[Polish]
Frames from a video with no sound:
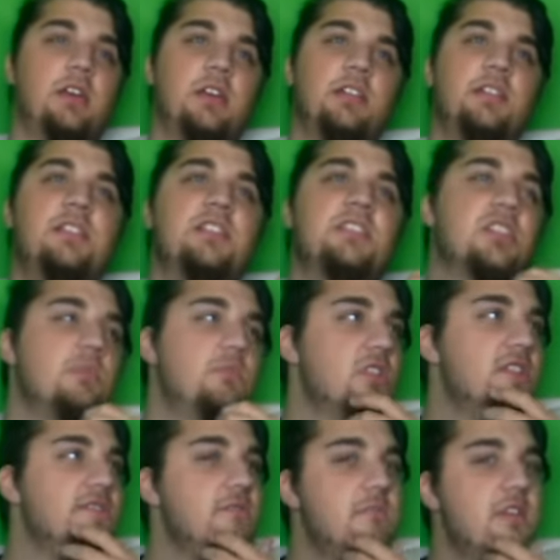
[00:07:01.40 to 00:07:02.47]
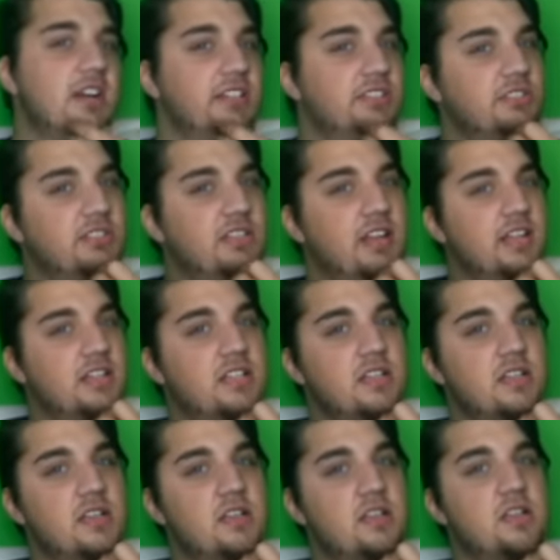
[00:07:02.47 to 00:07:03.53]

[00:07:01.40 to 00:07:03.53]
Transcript: Jedyne, czego mogę wymagać od graczy,